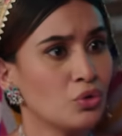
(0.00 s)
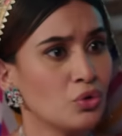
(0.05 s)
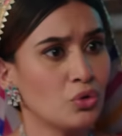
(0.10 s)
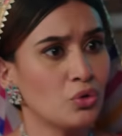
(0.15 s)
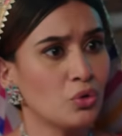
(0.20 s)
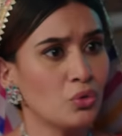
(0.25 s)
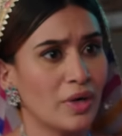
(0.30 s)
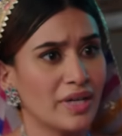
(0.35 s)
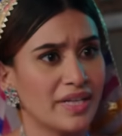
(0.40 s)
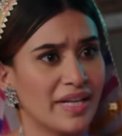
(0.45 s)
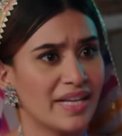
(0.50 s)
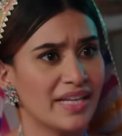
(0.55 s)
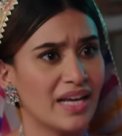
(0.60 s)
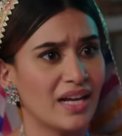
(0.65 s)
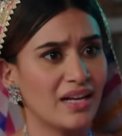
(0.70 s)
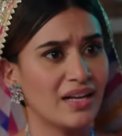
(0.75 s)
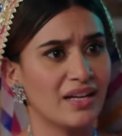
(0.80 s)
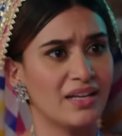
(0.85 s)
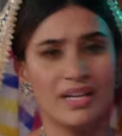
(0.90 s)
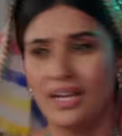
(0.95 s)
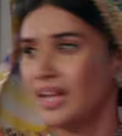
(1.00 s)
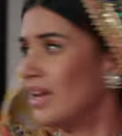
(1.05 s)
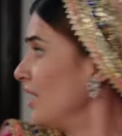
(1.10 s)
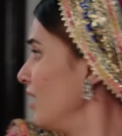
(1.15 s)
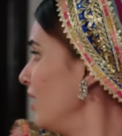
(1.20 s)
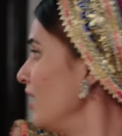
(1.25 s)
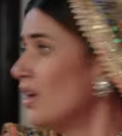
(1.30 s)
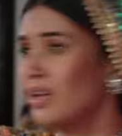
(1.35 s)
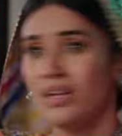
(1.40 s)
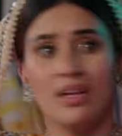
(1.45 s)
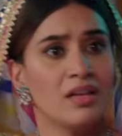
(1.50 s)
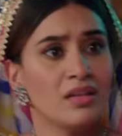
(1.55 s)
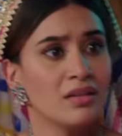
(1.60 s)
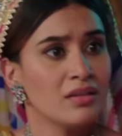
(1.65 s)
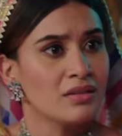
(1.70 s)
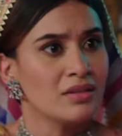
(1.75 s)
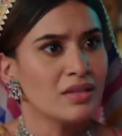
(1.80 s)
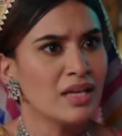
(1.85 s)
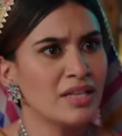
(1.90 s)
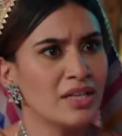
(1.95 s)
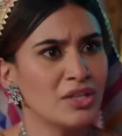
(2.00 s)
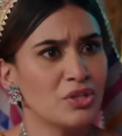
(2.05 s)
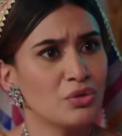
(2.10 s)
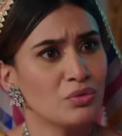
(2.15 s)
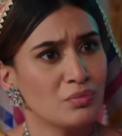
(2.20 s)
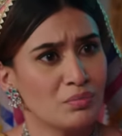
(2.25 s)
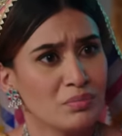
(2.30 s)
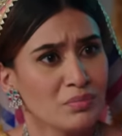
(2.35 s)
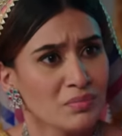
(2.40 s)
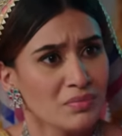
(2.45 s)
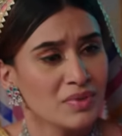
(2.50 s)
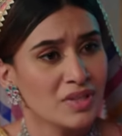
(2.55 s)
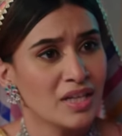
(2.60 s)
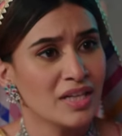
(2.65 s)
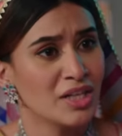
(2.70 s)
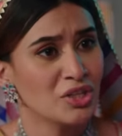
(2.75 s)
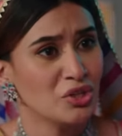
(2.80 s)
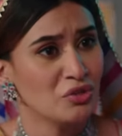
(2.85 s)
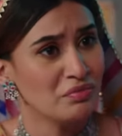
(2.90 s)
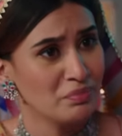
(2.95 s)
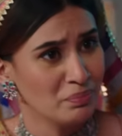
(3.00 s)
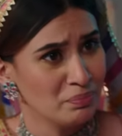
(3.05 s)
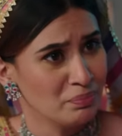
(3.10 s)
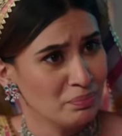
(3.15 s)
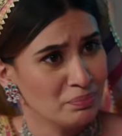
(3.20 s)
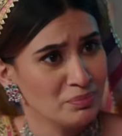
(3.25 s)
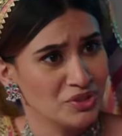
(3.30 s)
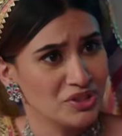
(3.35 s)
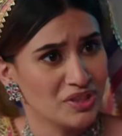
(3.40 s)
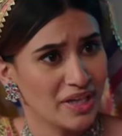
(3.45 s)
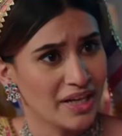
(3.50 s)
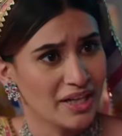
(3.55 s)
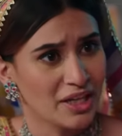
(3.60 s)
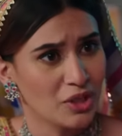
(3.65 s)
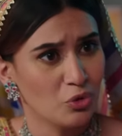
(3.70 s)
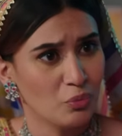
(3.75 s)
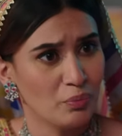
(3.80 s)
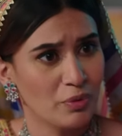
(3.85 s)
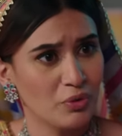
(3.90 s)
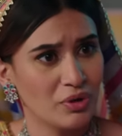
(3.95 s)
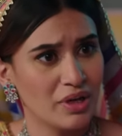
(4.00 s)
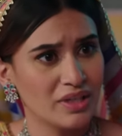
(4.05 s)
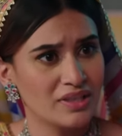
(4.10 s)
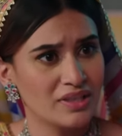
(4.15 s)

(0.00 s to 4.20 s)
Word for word: तू अटे क्या कर रही है धने तो धने तो जय के रूम में होना